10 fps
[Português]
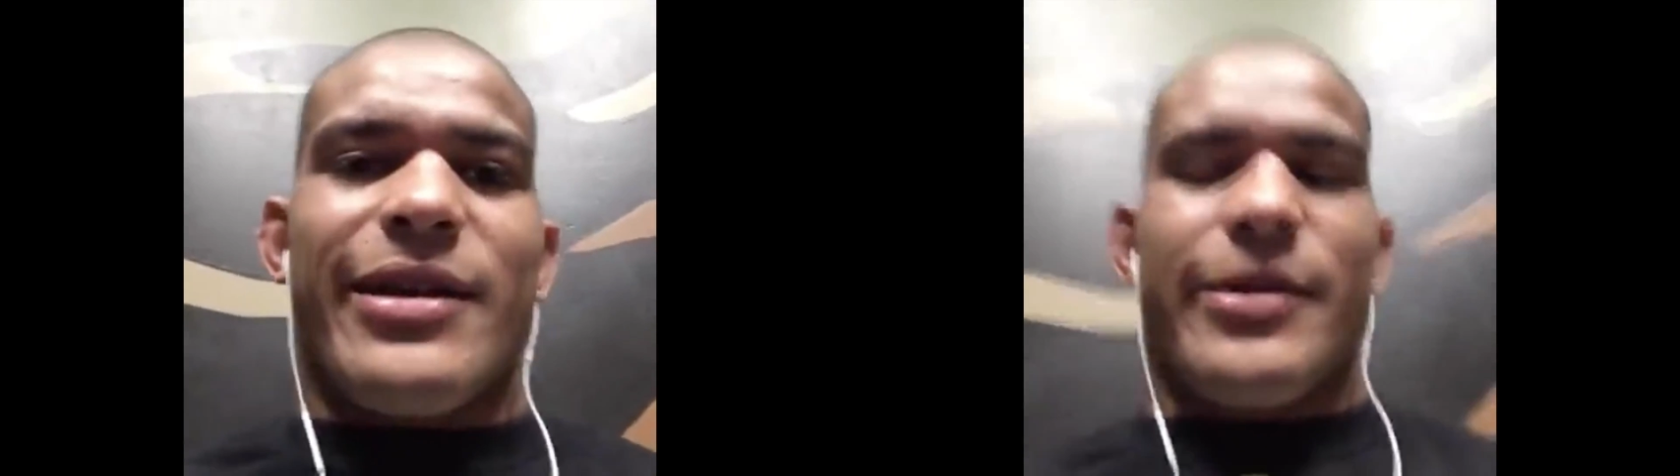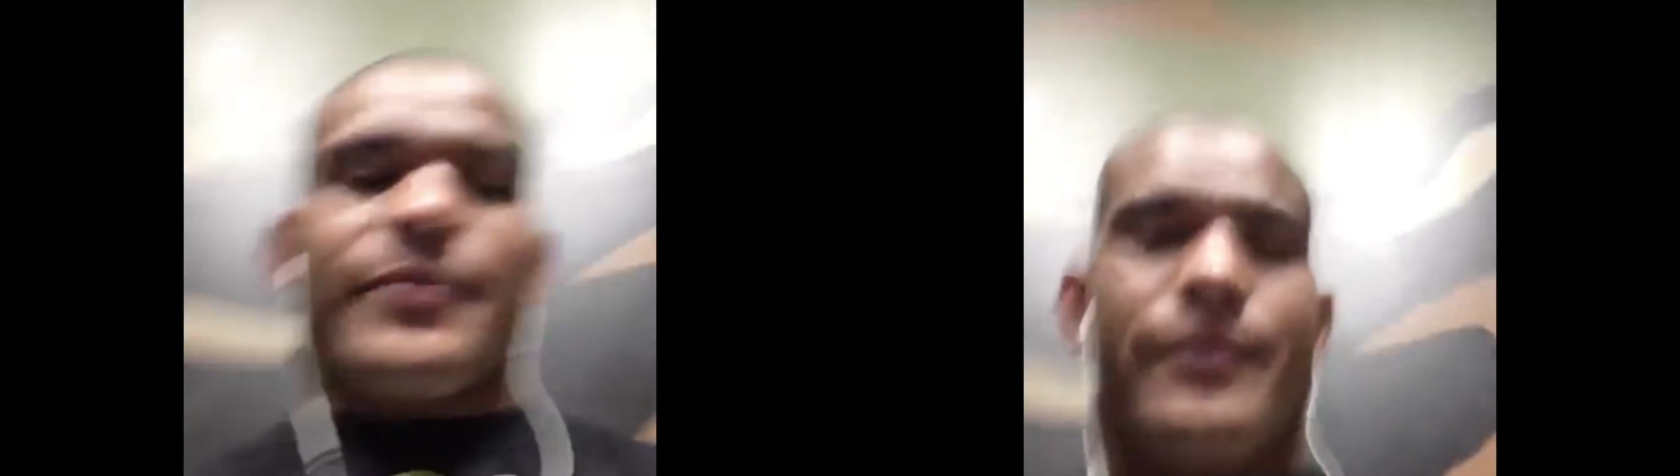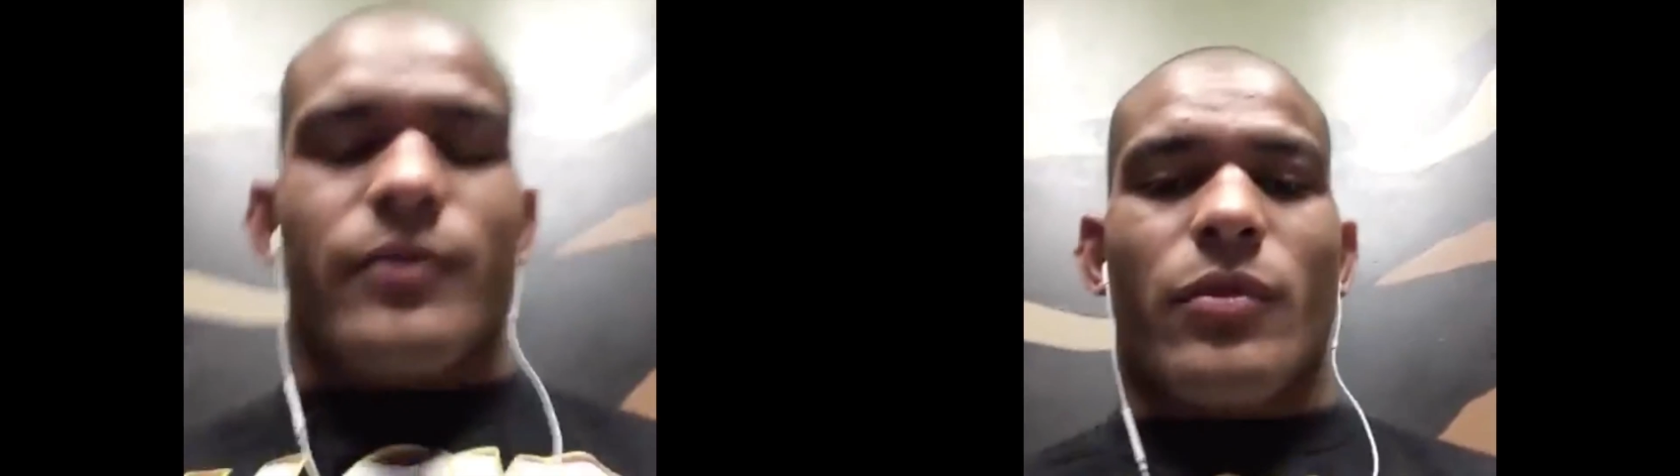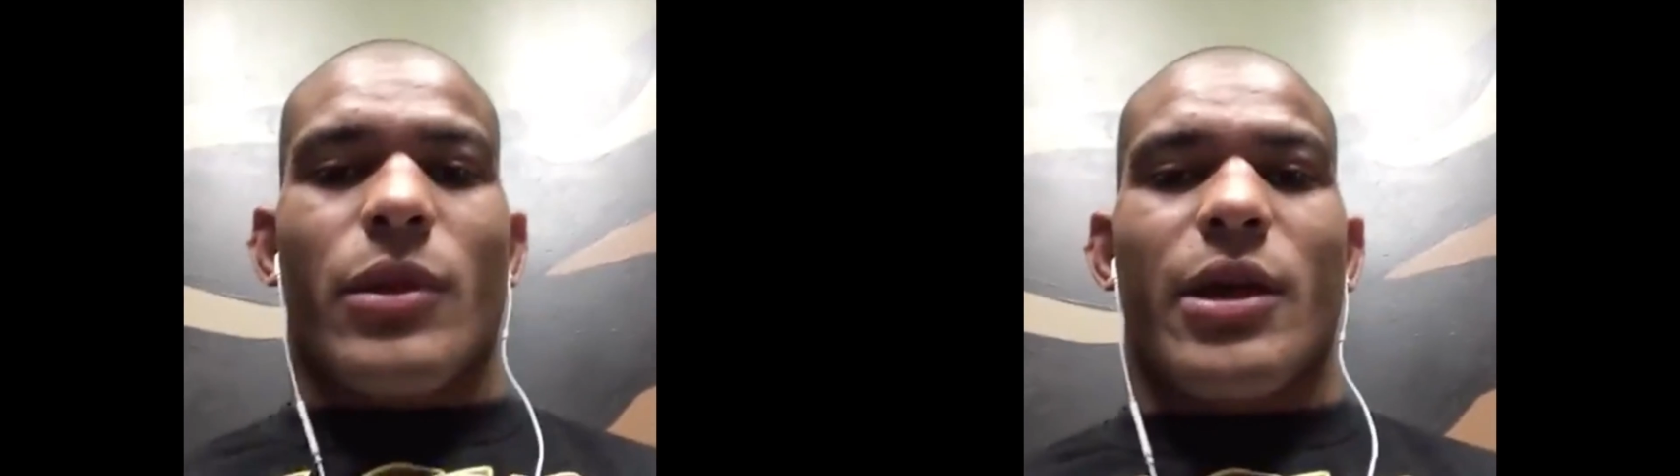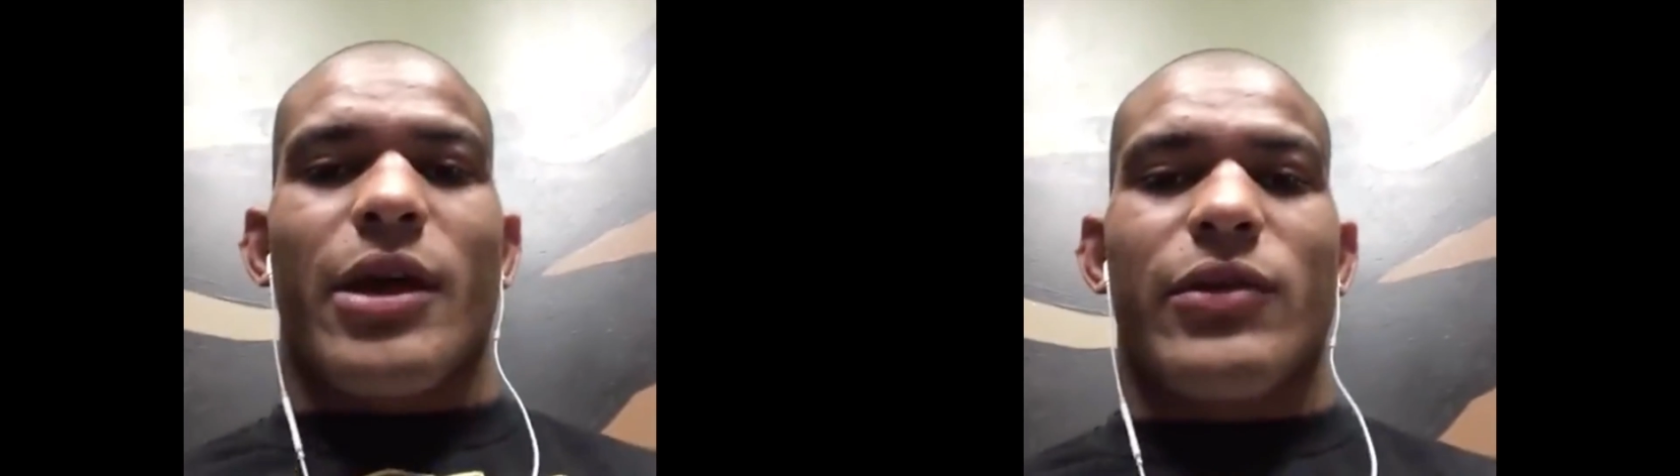O
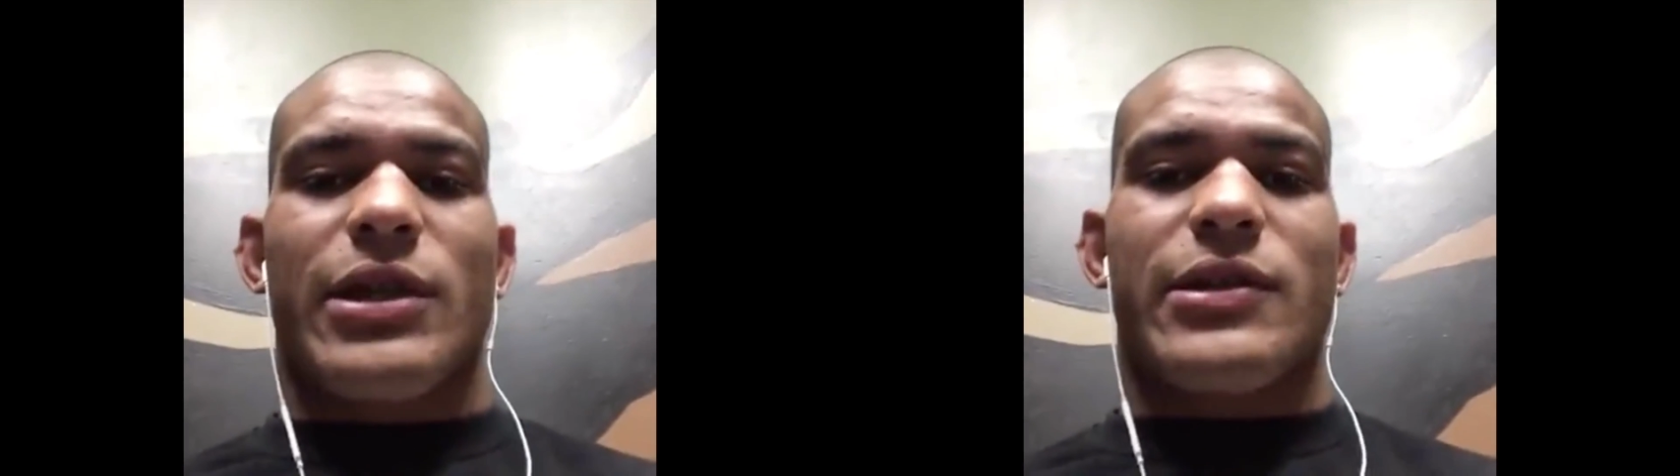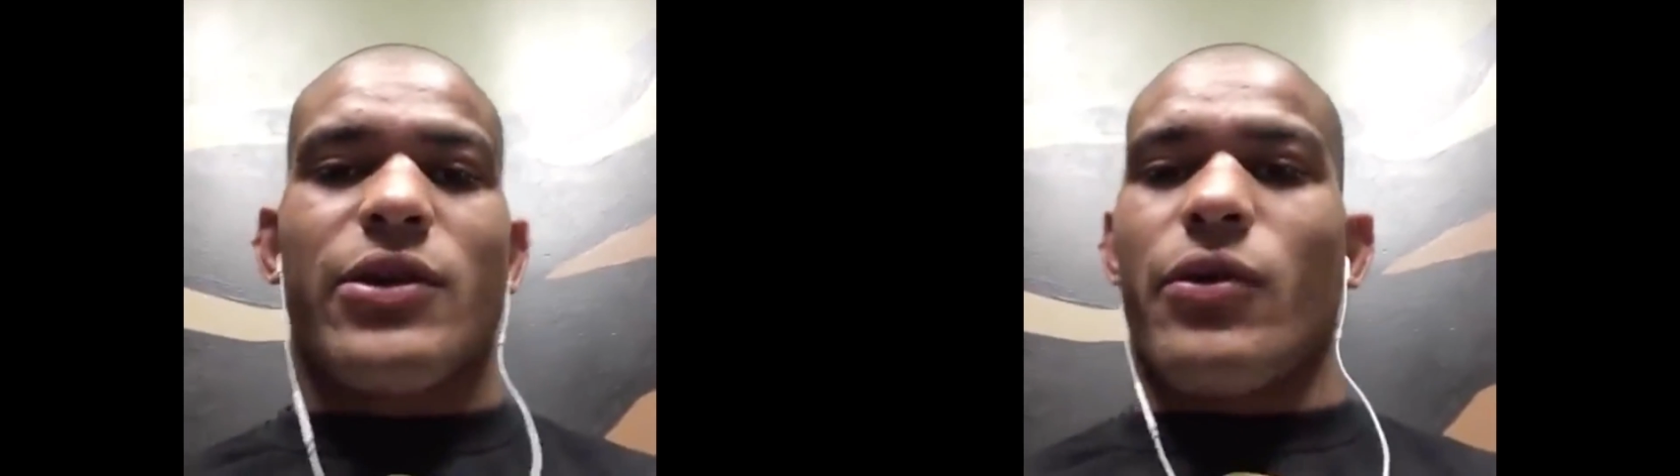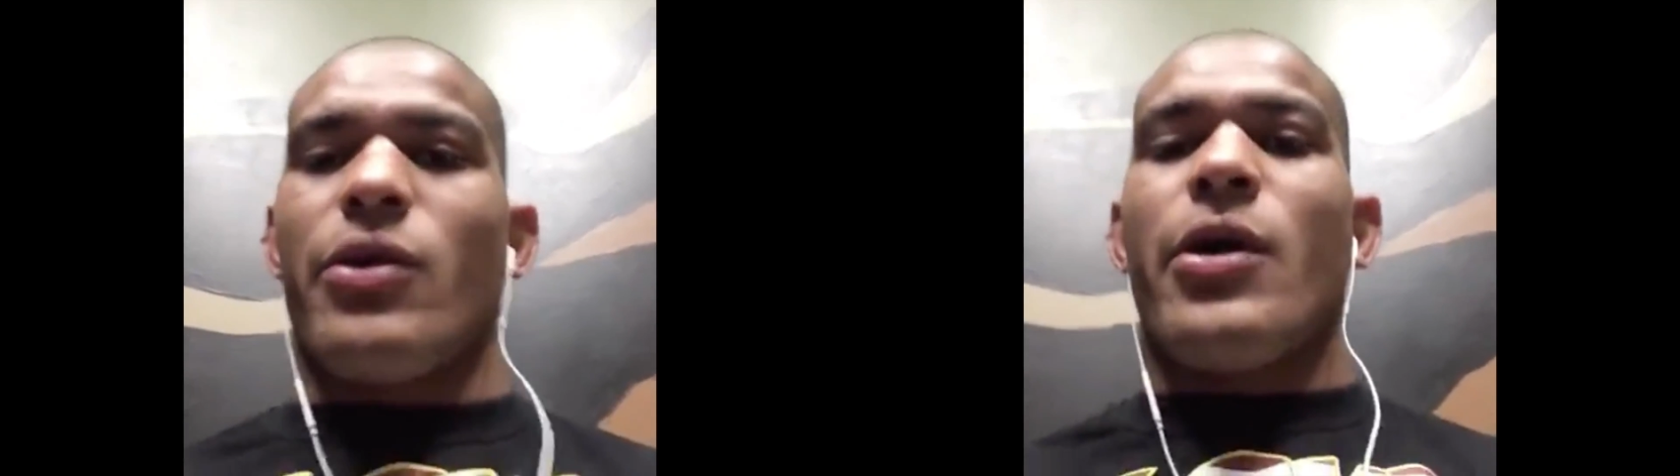que aconteceu?